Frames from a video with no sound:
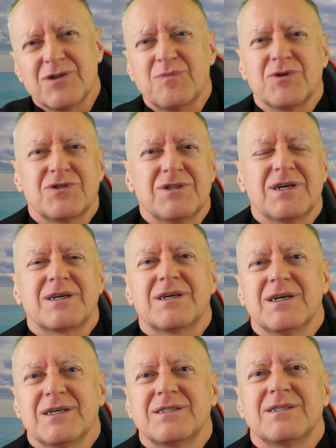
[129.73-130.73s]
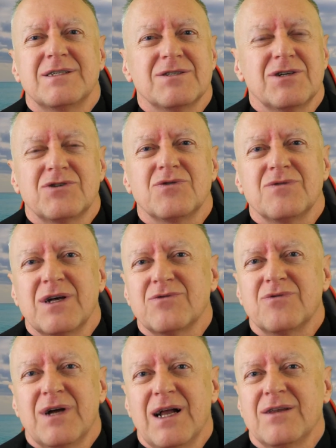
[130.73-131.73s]
odpoczynek jest rzeczą
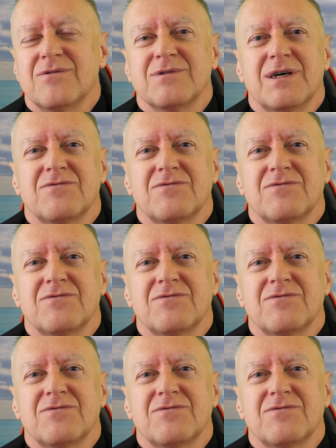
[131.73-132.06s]
naturalną,